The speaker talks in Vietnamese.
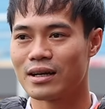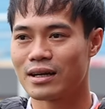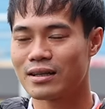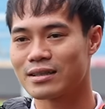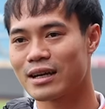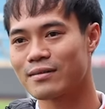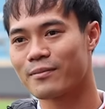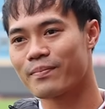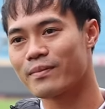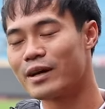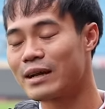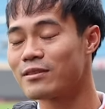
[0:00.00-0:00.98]
cái thời
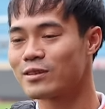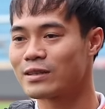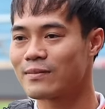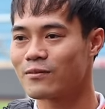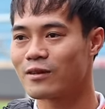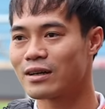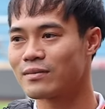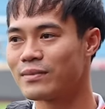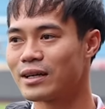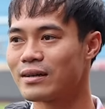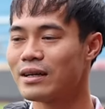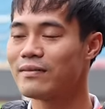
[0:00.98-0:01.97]
gian mười lăm mười sáu năm qua thì
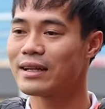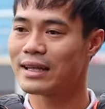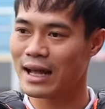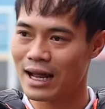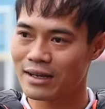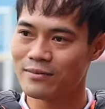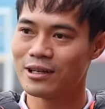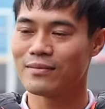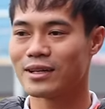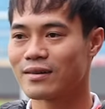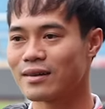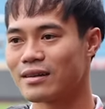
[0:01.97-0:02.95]
mình cứ ít về nhà, thì bây giờ
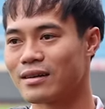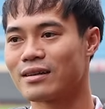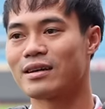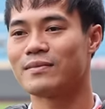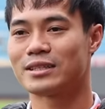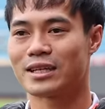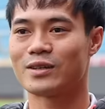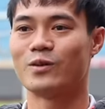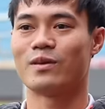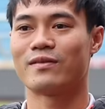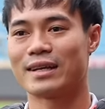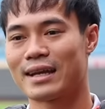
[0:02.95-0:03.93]
mình có thời gian mình tranh thủ
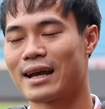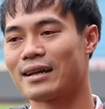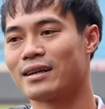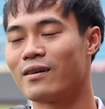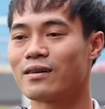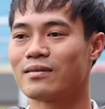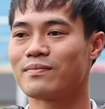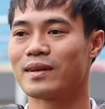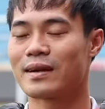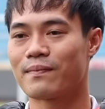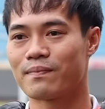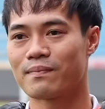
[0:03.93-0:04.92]
mình về nhà, thì đó mình
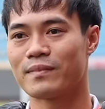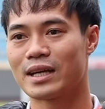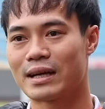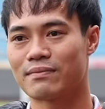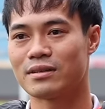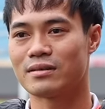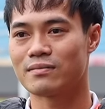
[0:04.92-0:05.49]
gặp mình gặp